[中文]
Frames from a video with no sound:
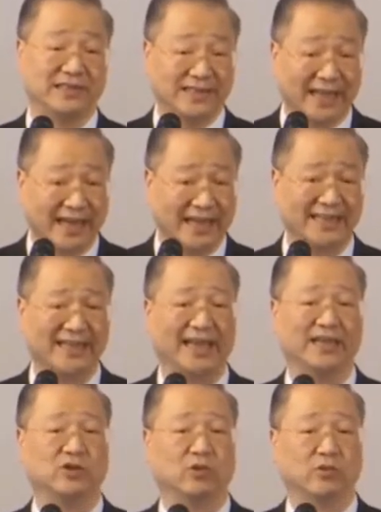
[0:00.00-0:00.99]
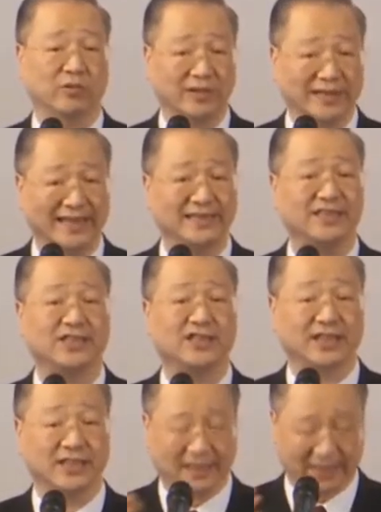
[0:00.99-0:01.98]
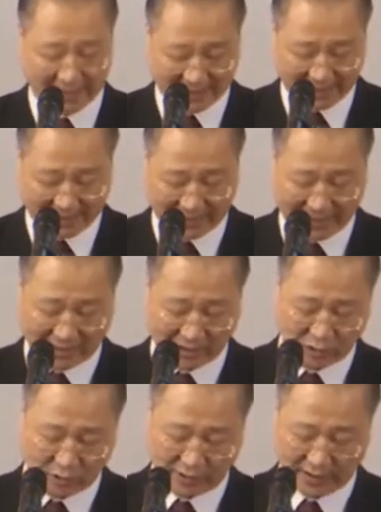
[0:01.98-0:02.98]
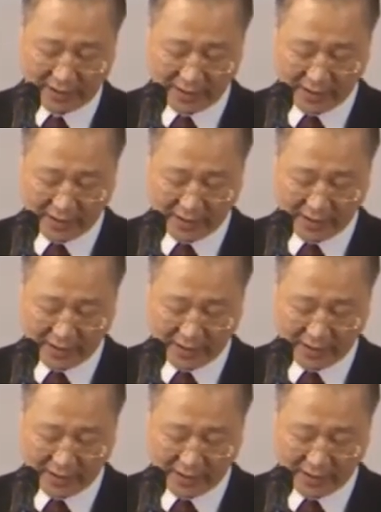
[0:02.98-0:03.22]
建立在一种人心和心当中的，